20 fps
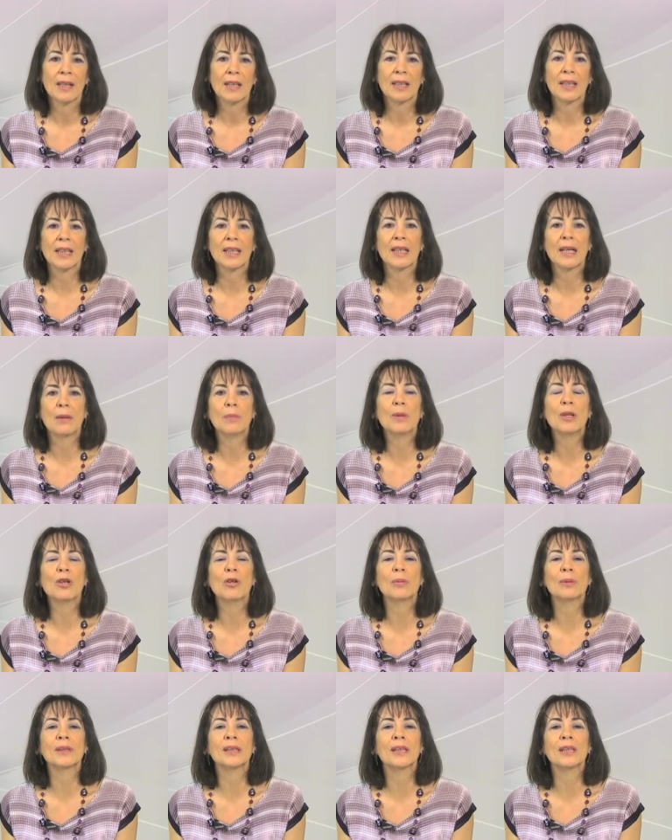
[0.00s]
quien en
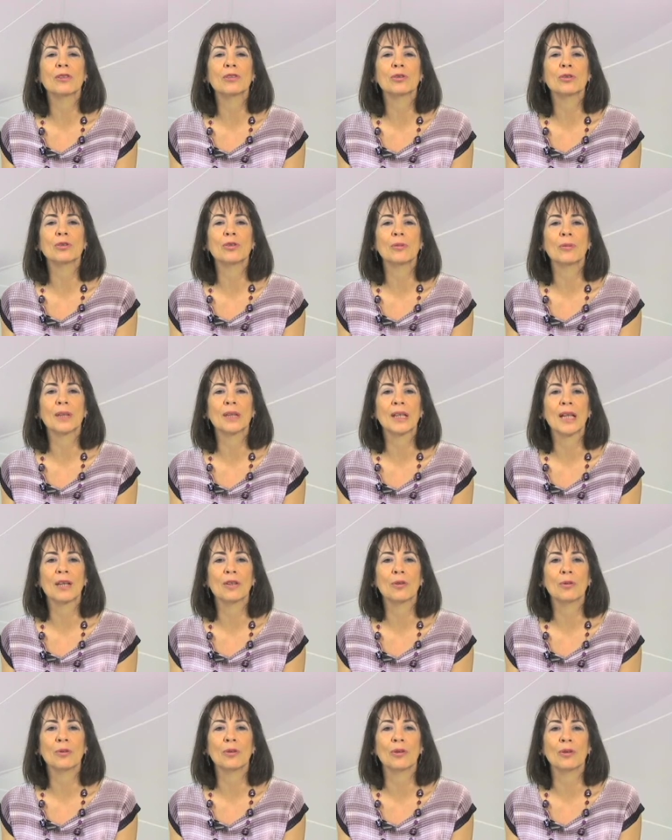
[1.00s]

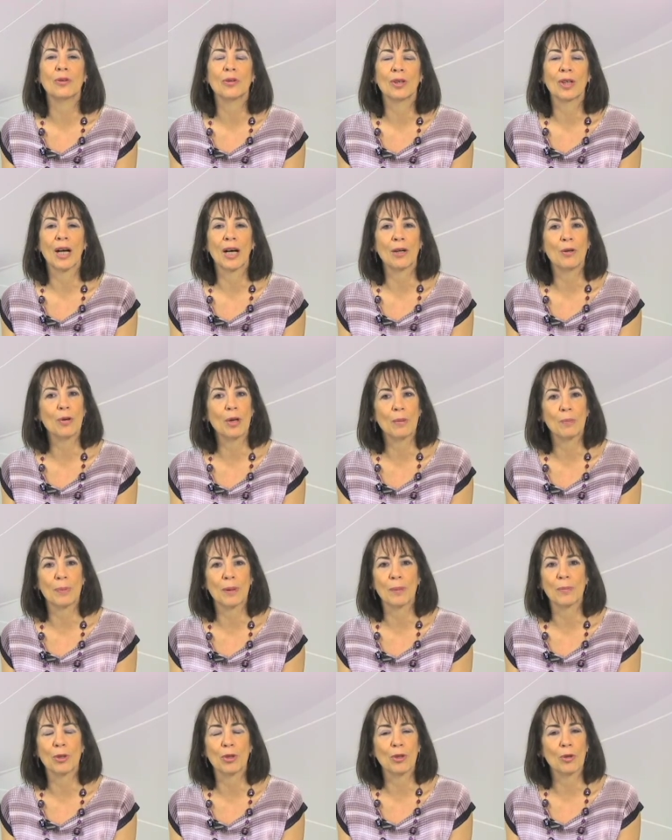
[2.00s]
1991 ganó el
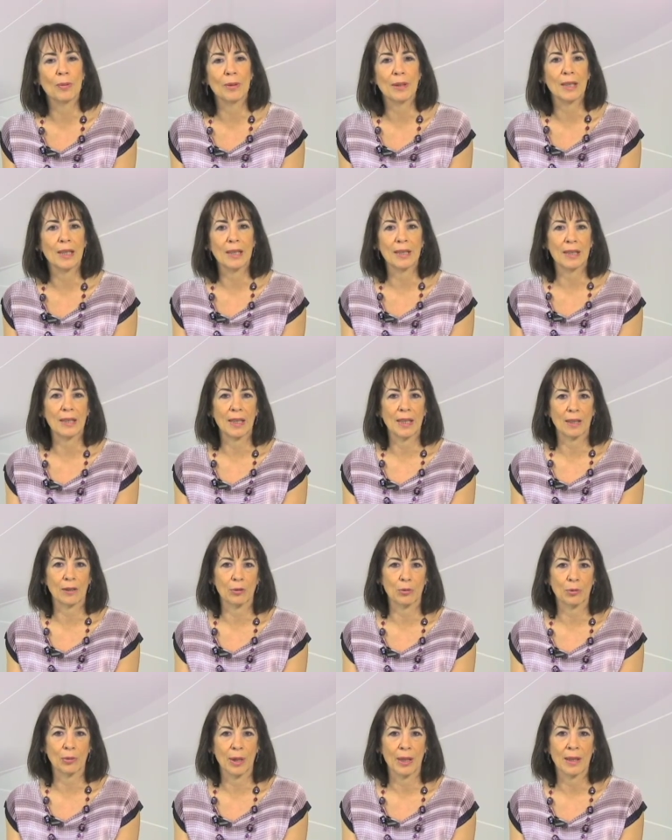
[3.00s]
Premio Nobel de
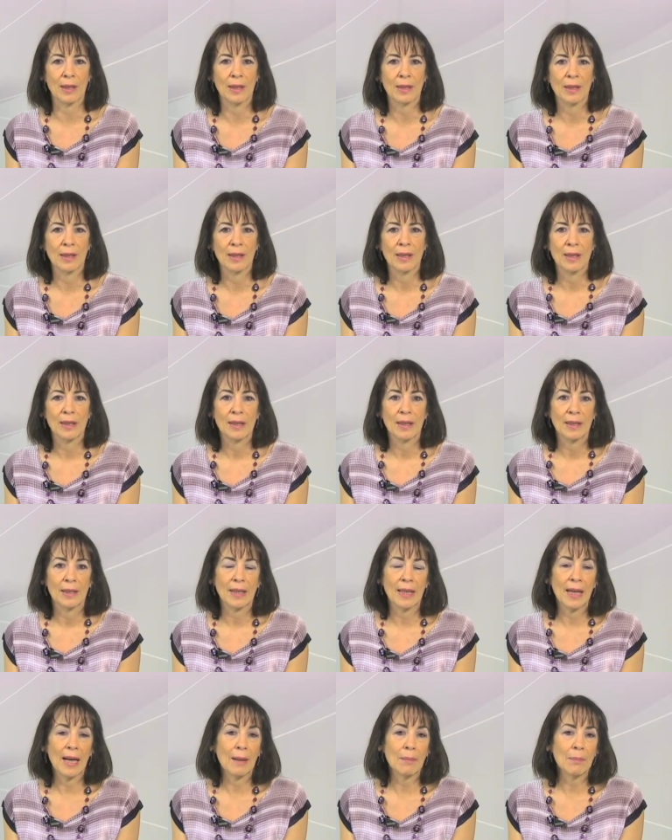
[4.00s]
Literatura.
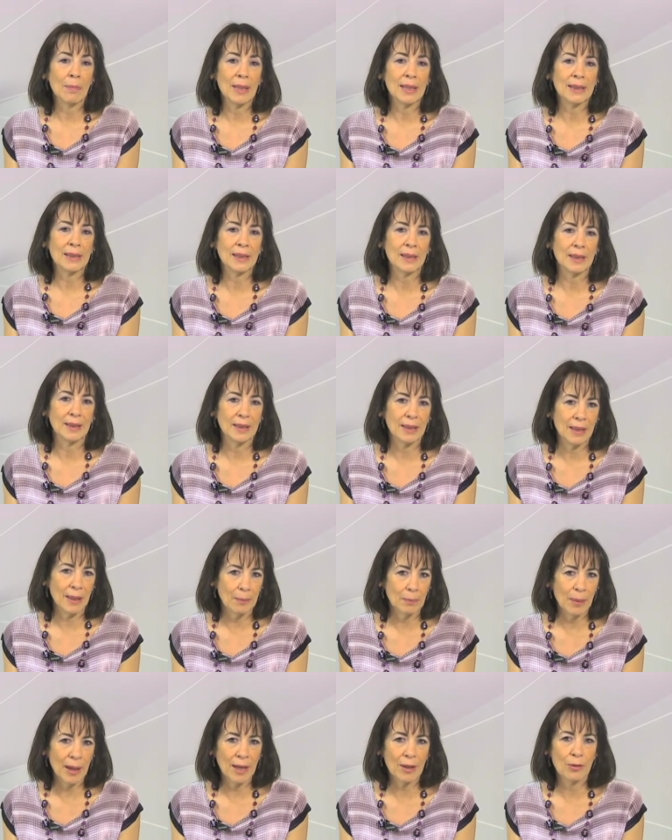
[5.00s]
De ambas, sin
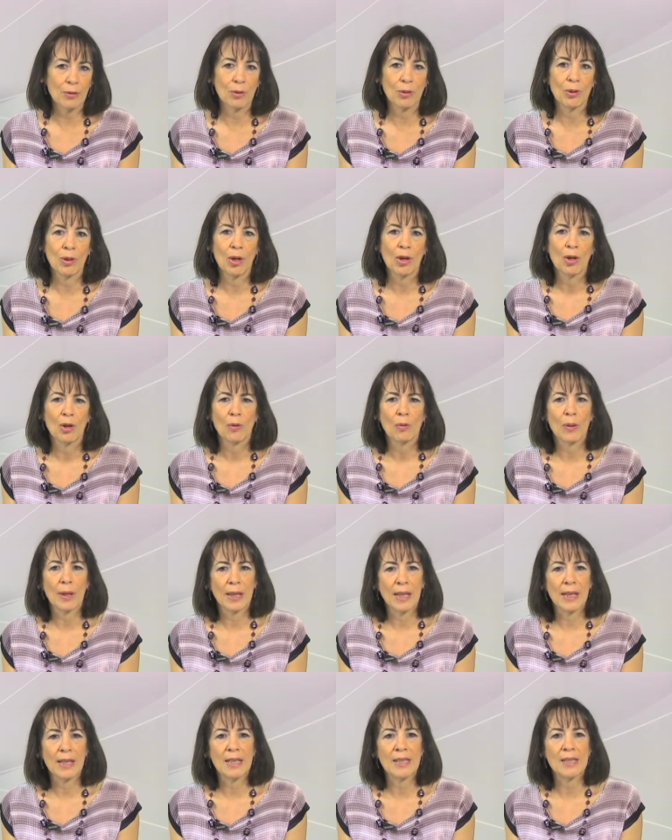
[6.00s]
embargo,
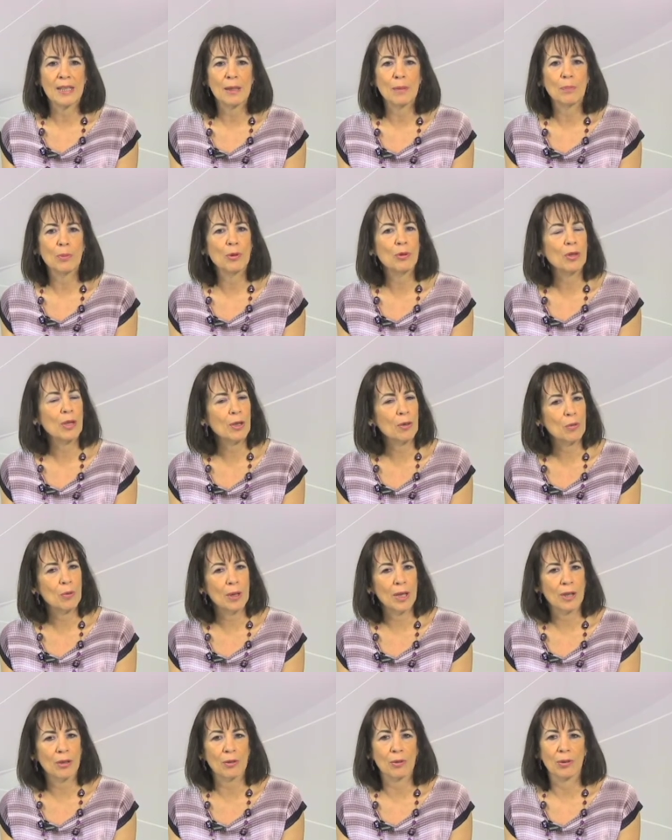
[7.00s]
guardaré siempre un
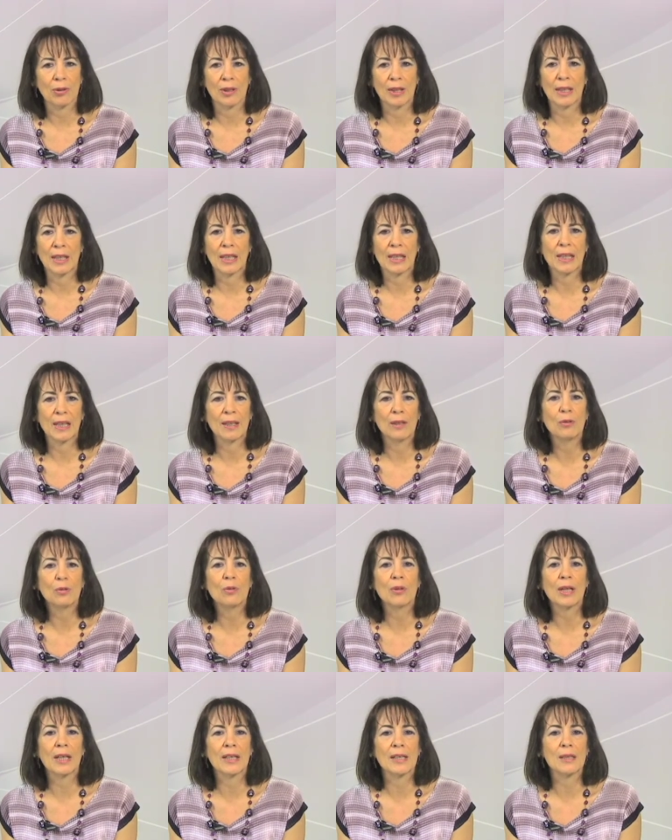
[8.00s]
recuerdo en el que
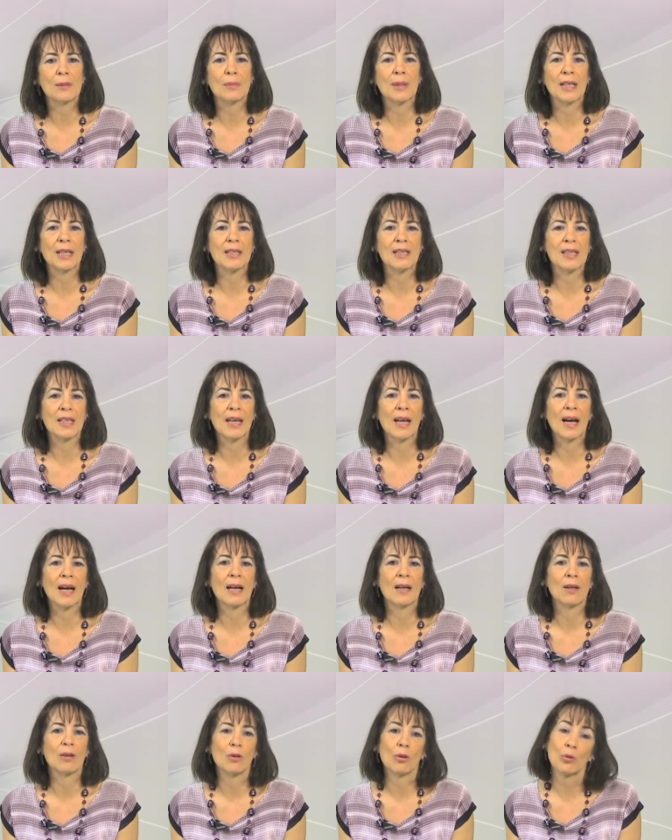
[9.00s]
nunca
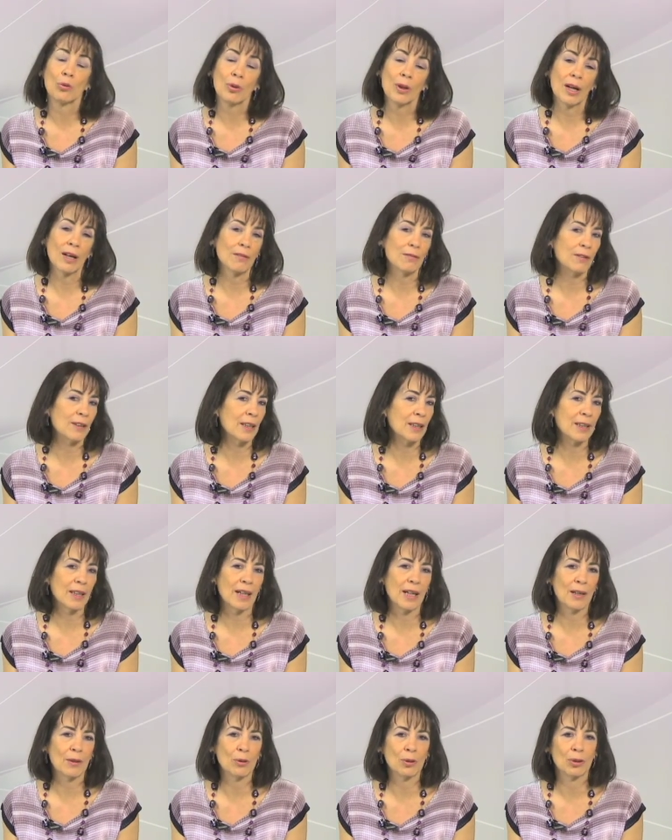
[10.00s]
desmerecerá una frente
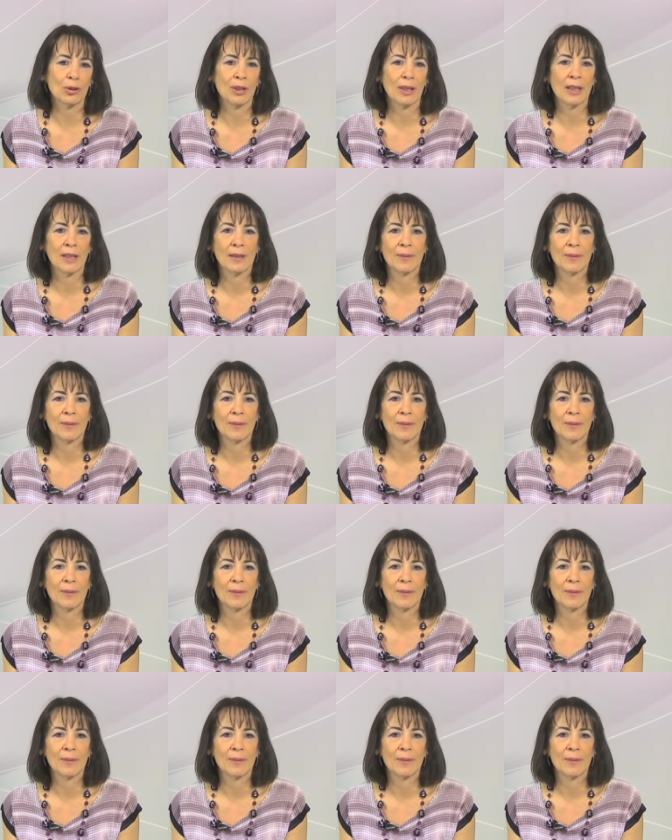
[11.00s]
a la otra.